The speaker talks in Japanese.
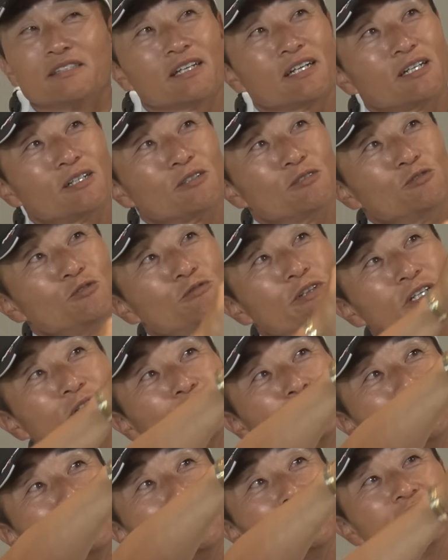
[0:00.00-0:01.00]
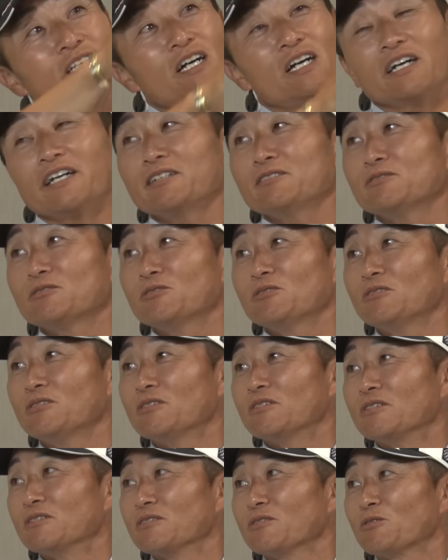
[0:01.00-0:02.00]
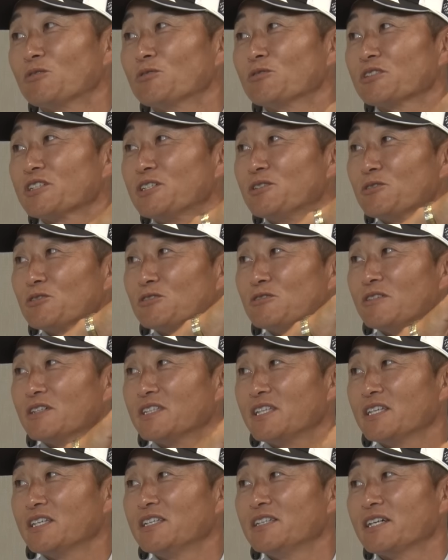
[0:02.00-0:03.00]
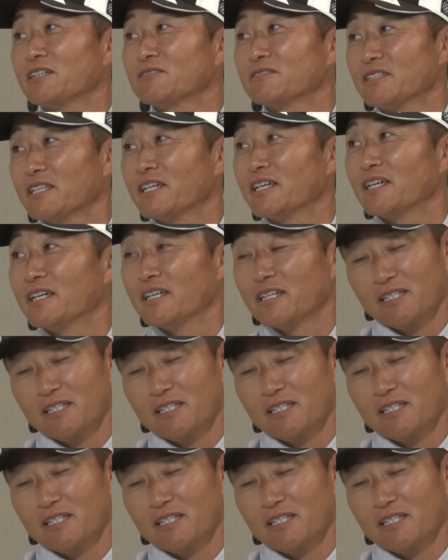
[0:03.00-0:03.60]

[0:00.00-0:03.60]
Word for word: だから上5人に入るとこの記録はできなくて